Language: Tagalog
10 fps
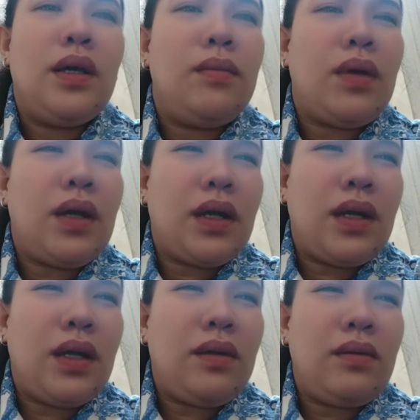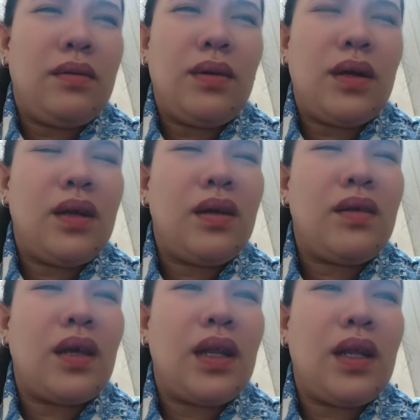makag ano,
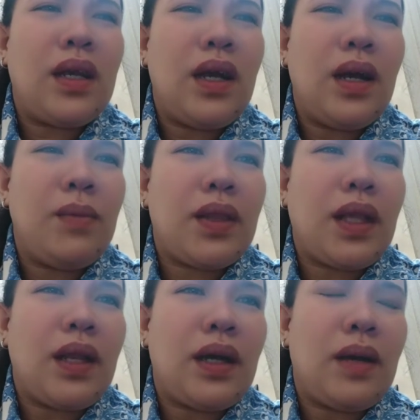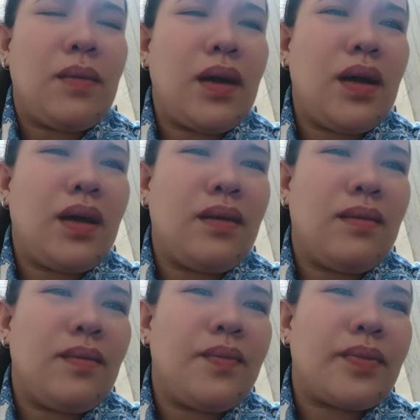makasariling gamit talaga, maka ano.